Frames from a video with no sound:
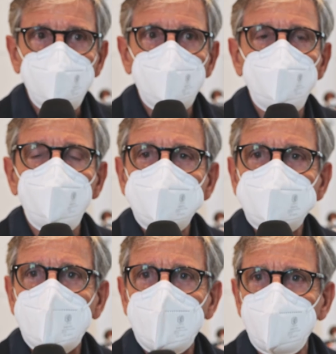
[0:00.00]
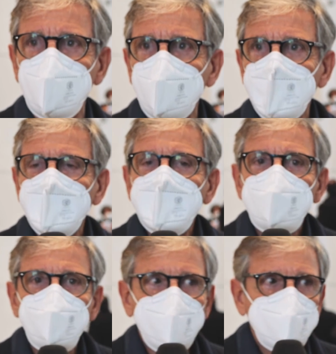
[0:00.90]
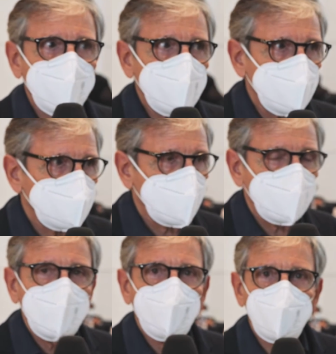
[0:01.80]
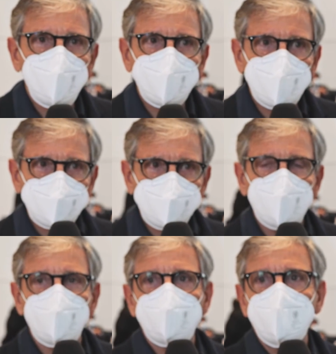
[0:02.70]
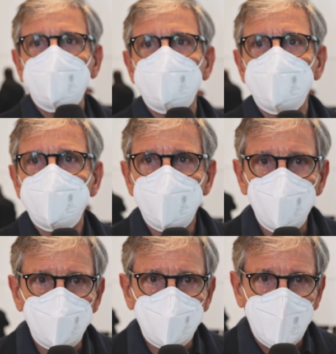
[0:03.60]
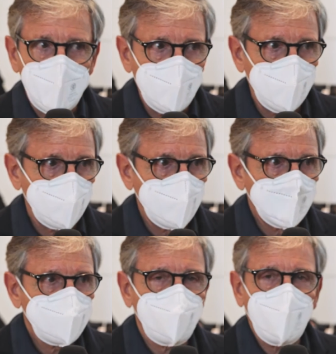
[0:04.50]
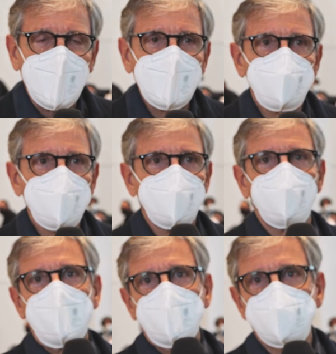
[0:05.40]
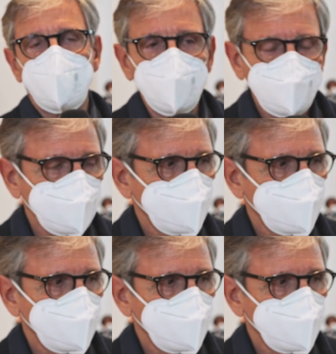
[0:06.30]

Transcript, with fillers: Sergio Bizzarro, specialista nella progettazione di hotel, spa e centri benessere.